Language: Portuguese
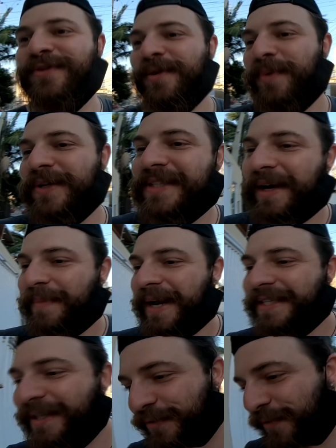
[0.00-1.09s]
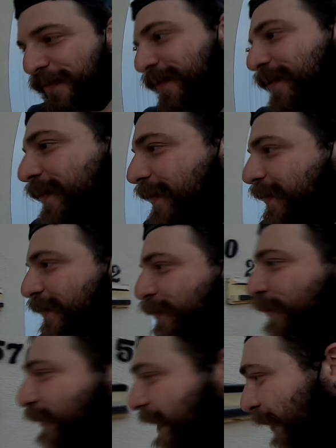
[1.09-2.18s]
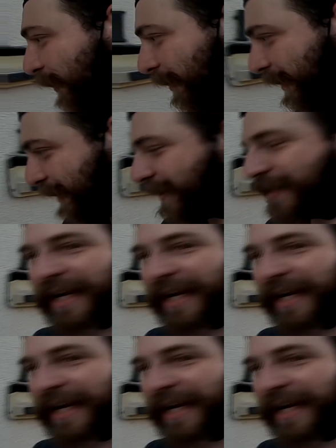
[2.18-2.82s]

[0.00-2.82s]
só não posso dar abraço que eu tô com um sujo da rua, mas já, tá.